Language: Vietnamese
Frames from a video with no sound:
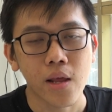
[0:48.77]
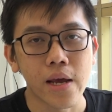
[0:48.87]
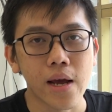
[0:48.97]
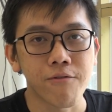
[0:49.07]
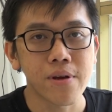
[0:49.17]

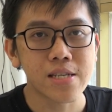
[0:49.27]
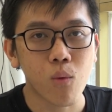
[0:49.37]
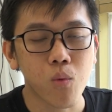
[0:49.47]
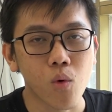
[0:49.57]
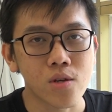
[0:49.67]
thì ở phía
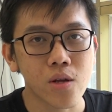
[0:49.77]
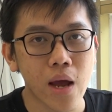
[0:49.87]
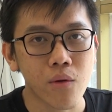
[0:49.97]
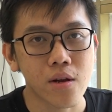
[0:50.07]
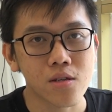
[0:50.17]
trong của trí tuệ nhân
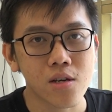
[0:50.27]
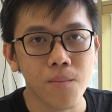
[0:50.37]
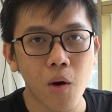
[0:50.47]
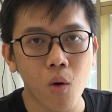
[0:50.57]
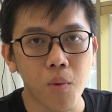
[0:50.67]
tạo thì nó sẽ có
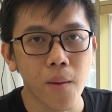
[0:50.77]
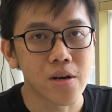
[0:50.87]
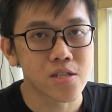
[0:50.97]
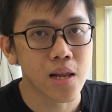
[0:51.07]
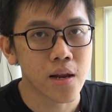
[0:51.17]
bao gồm có
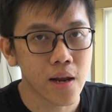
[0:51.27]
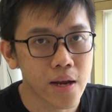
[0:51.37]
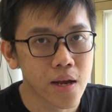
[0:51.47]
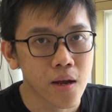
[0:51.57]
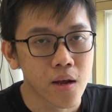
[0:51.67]
machine learning